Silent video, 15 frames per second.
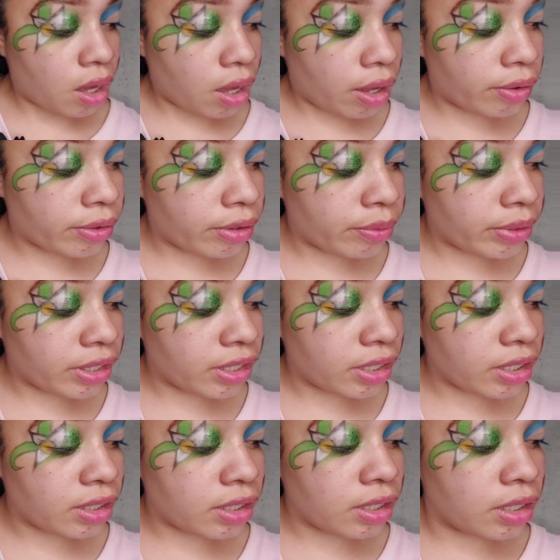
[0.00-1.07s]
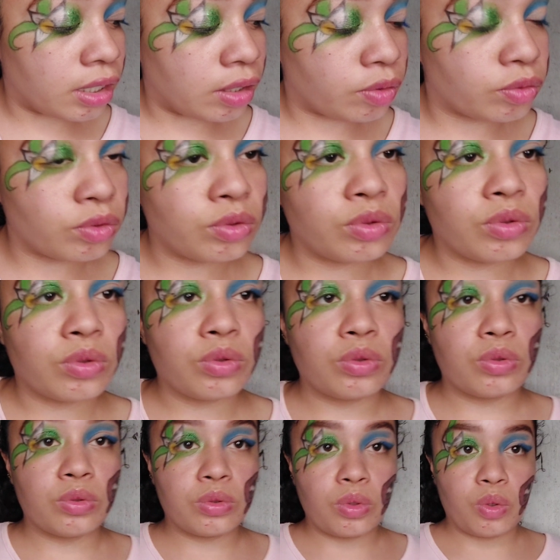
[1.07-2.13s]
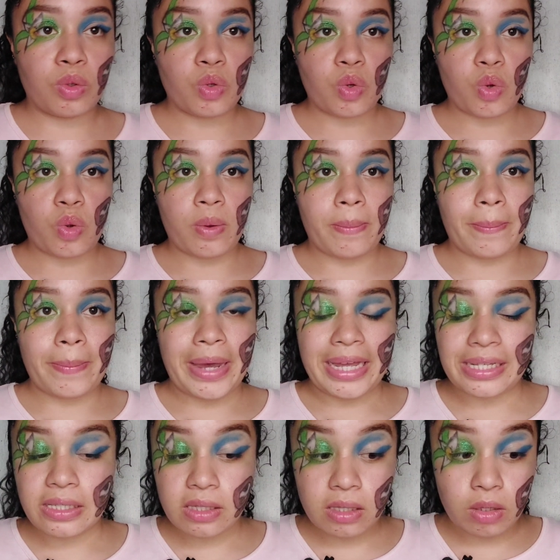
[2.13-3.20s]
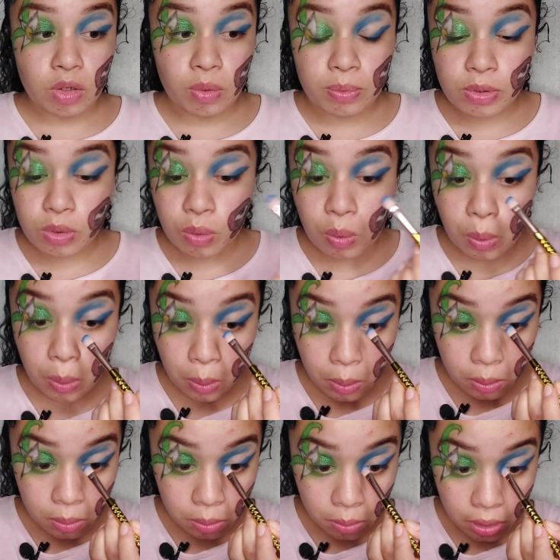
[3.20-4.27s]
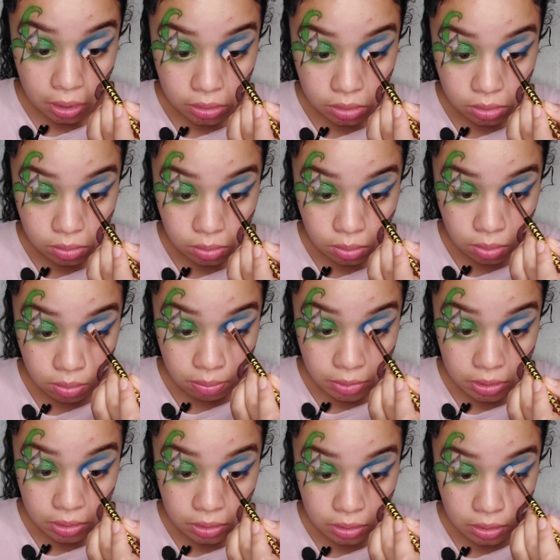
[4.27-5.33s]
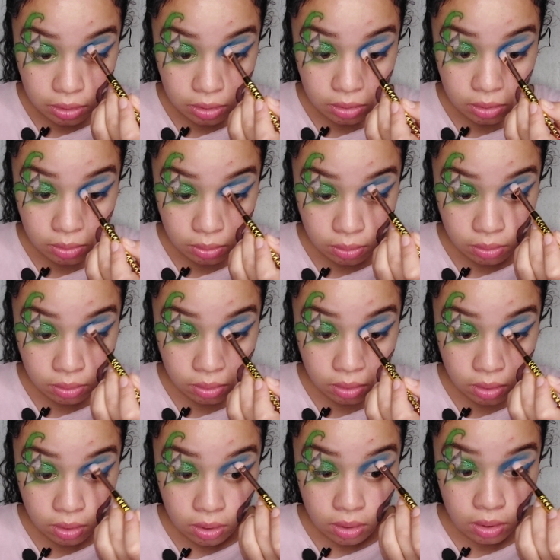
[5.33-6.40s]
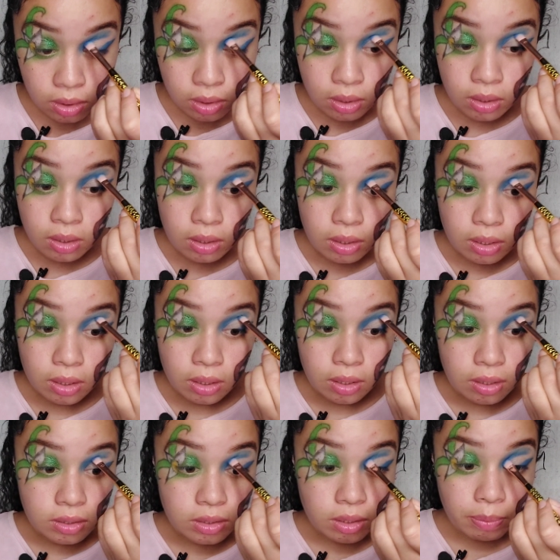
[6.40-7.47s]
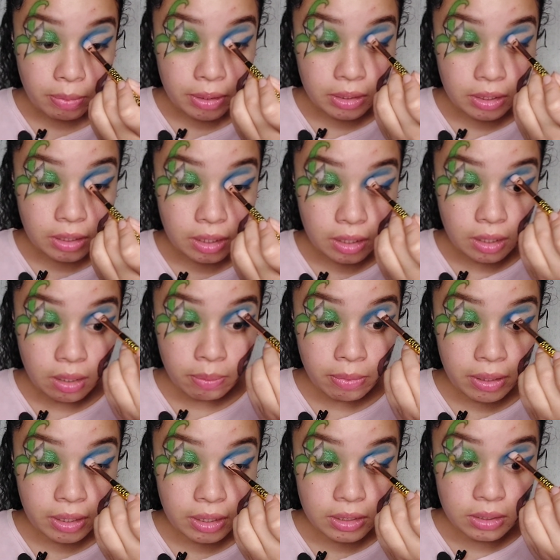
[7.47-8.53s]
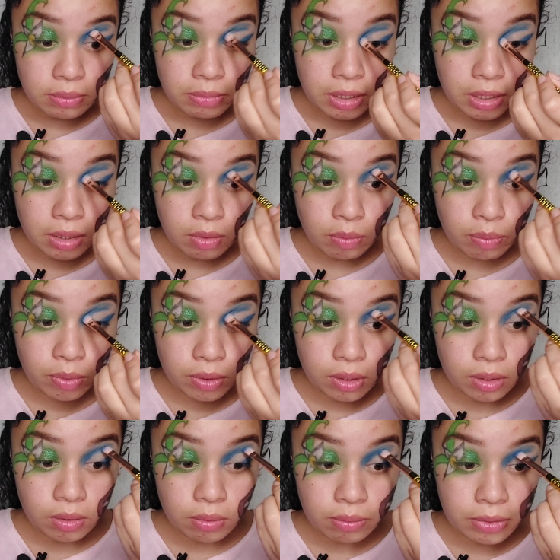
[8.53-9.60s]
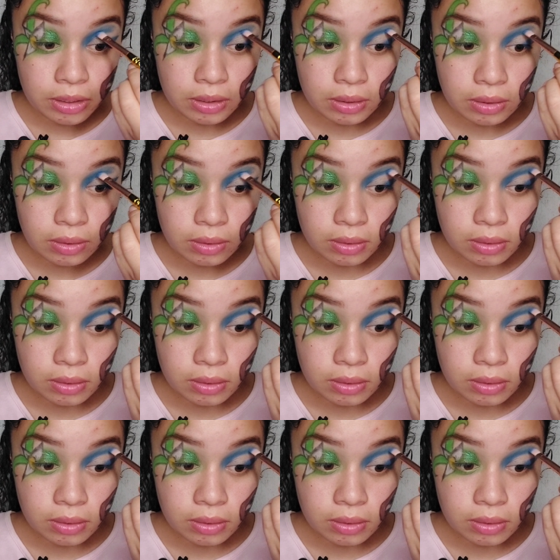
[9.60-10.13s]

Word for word: Ahora voy a añadirle un tono más oscuro, un azul más intenso en esta parte de acá para que se marque un poquito más.